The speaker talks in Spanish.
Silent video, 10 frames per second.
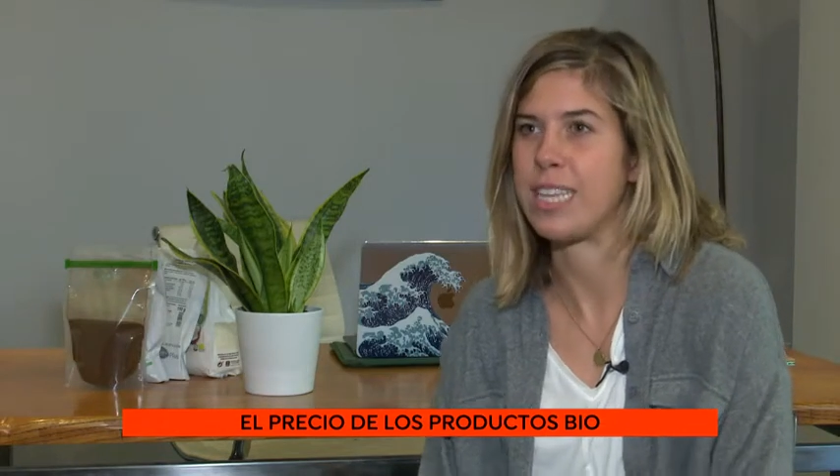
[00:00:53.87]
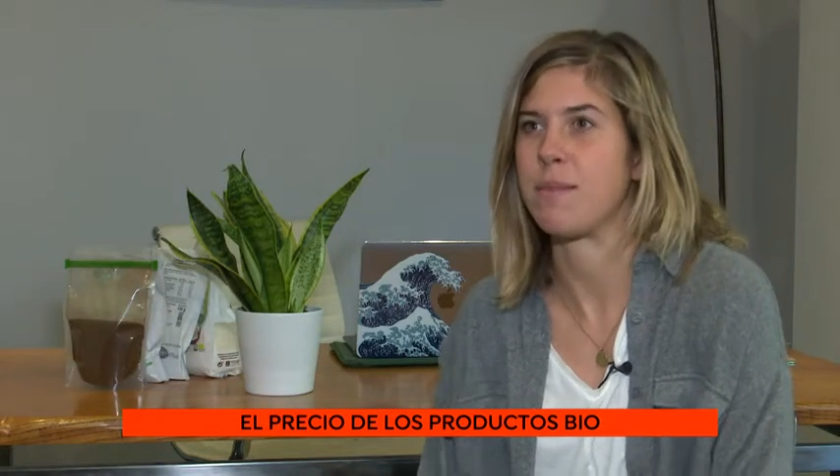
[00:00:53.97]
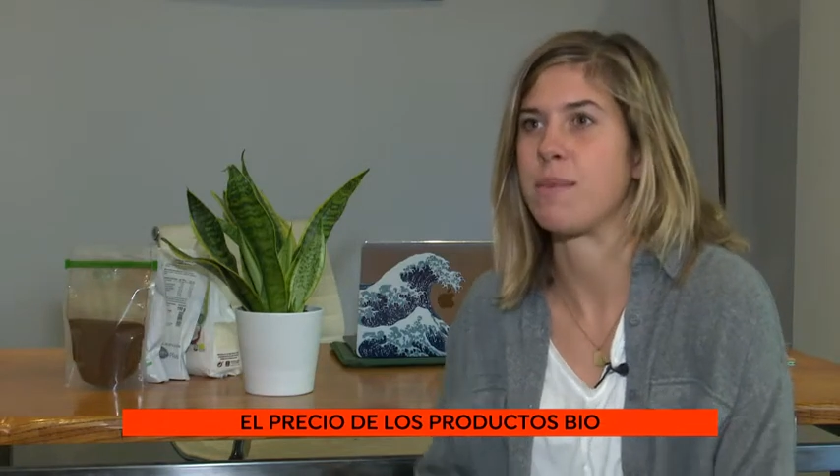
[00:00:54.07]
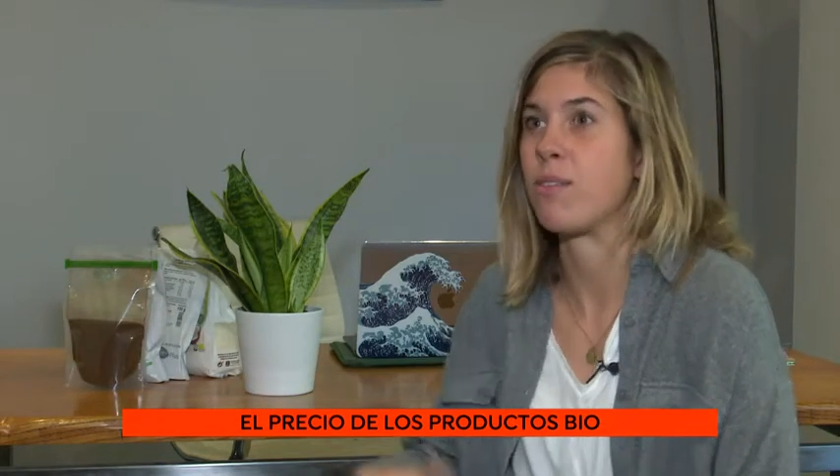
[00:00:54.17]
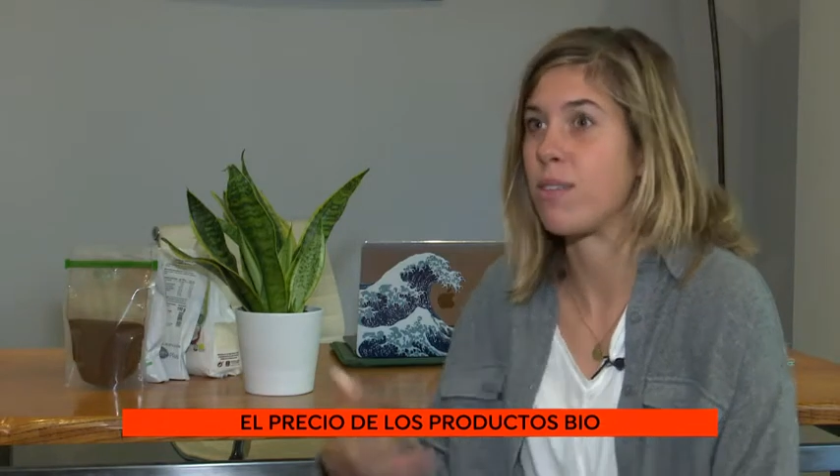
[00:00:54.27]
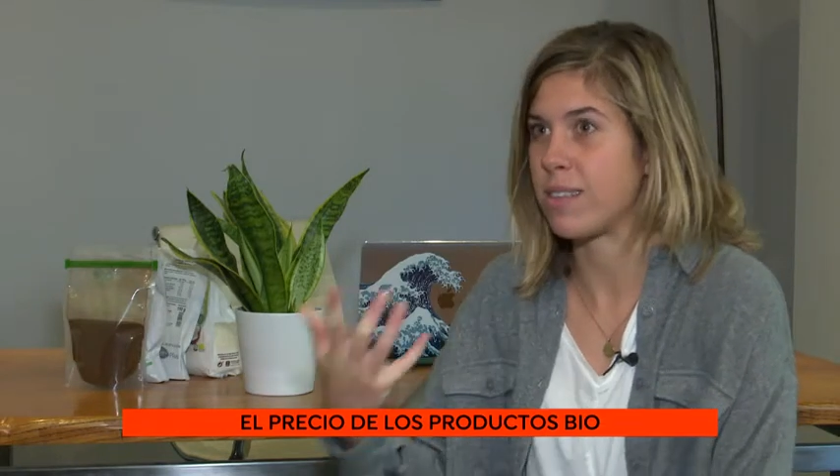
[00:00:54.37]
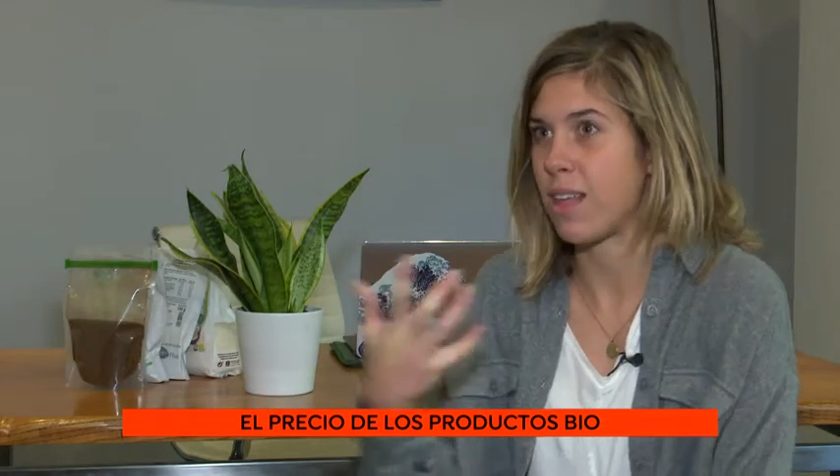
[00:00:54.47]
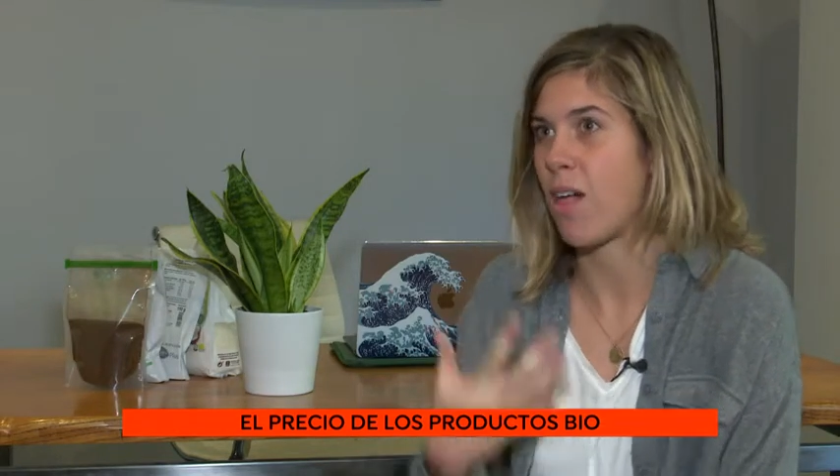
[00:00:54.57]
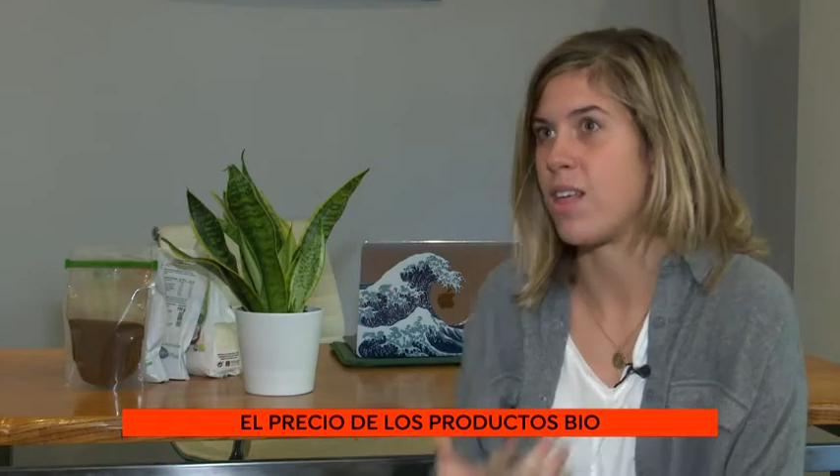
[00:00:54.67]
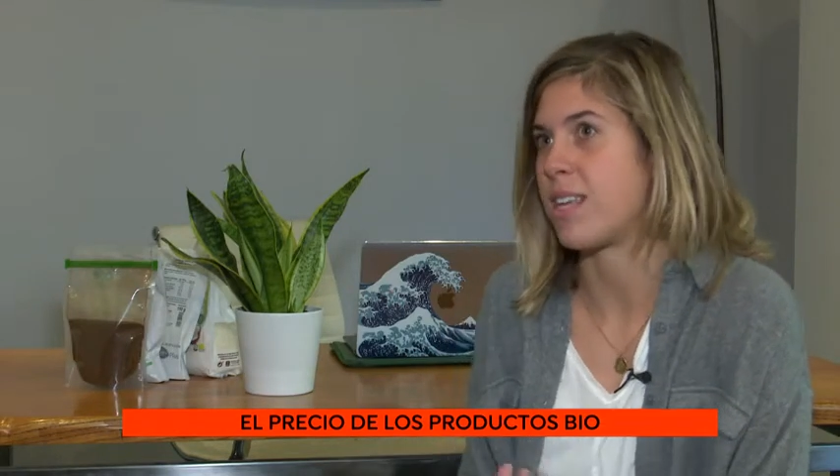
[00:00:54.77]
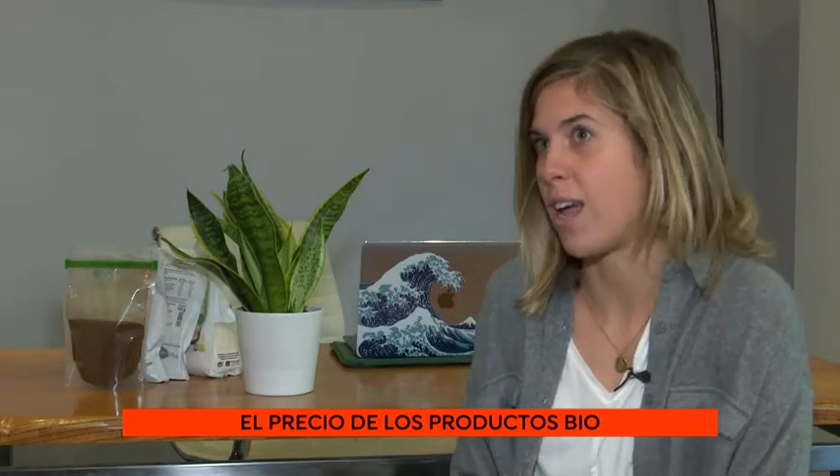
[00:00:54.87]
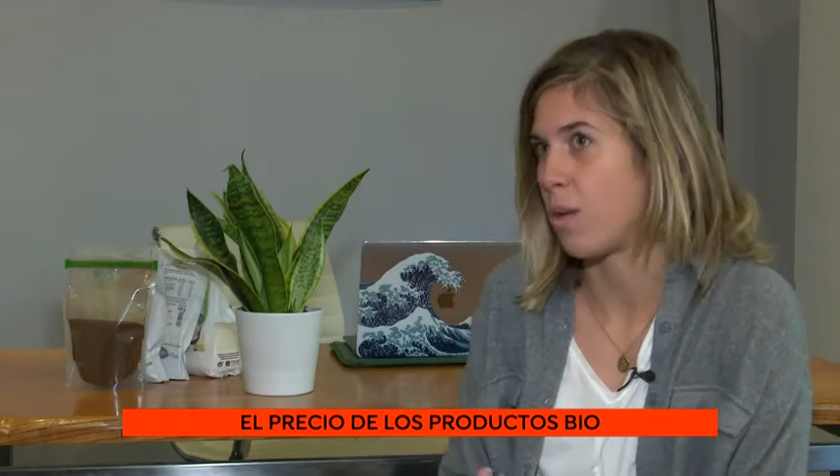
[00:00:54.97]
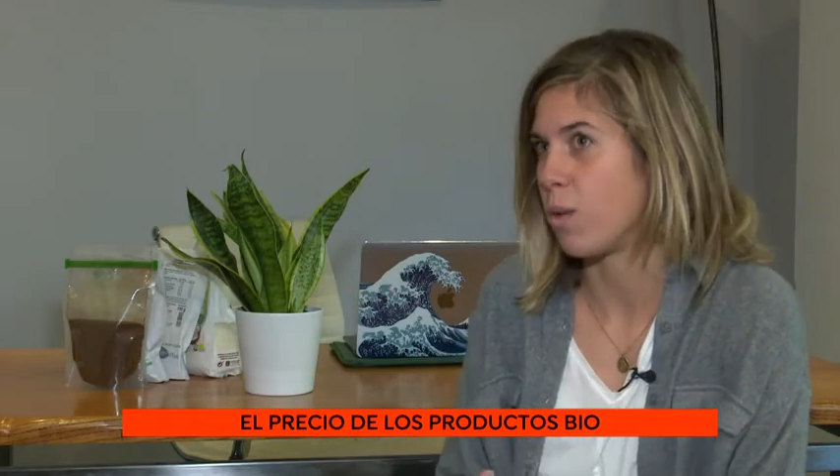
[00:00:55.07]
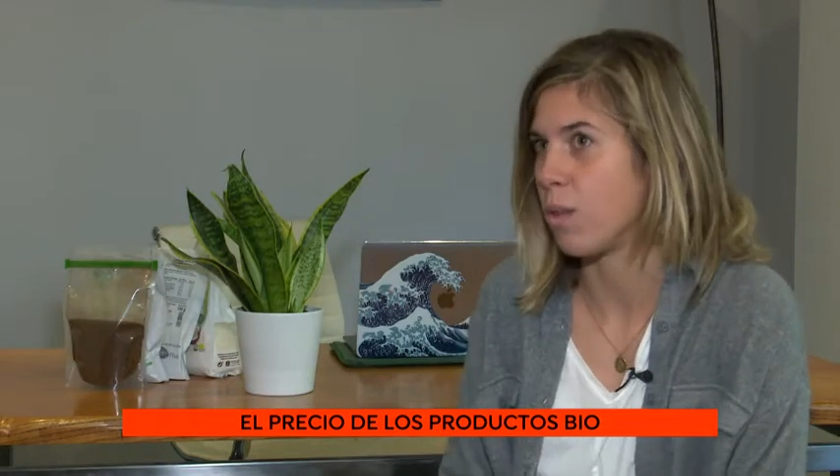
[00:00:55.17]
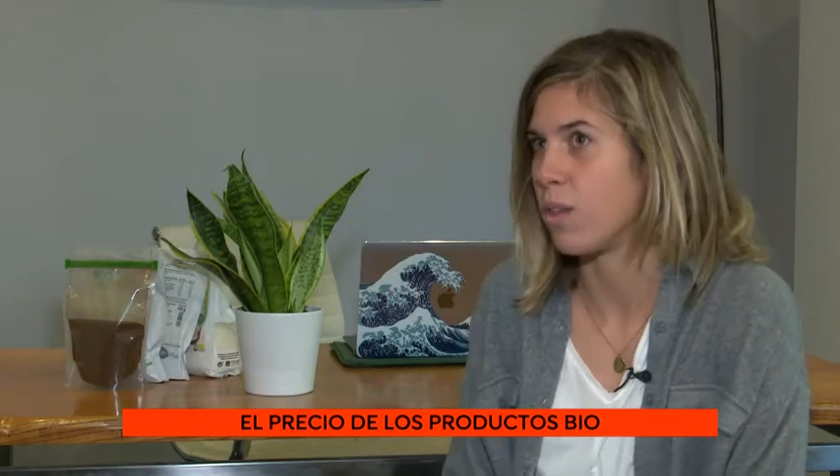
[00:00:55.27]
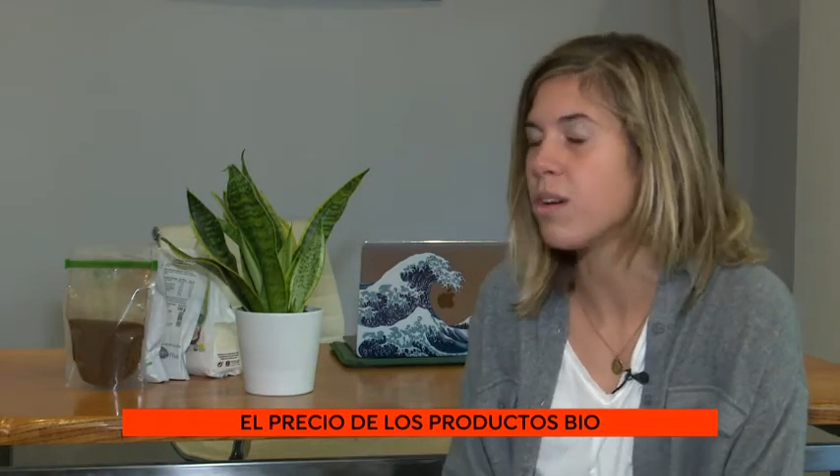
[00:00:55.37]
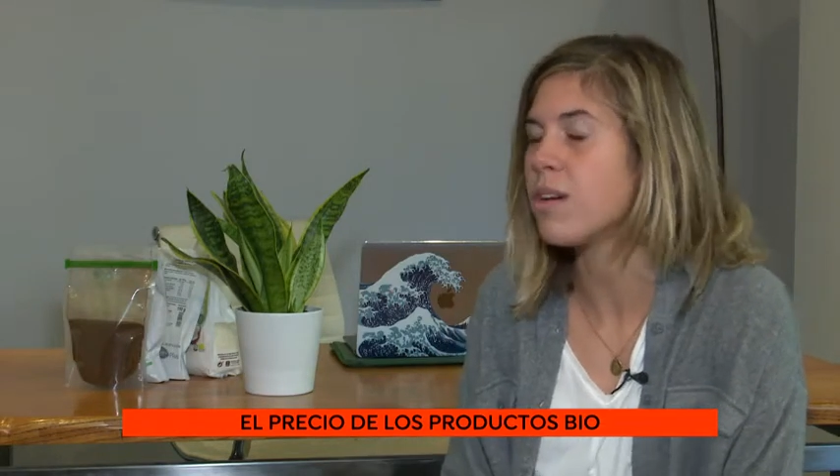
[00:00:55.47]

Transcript: determina un estado de salud, ¿no?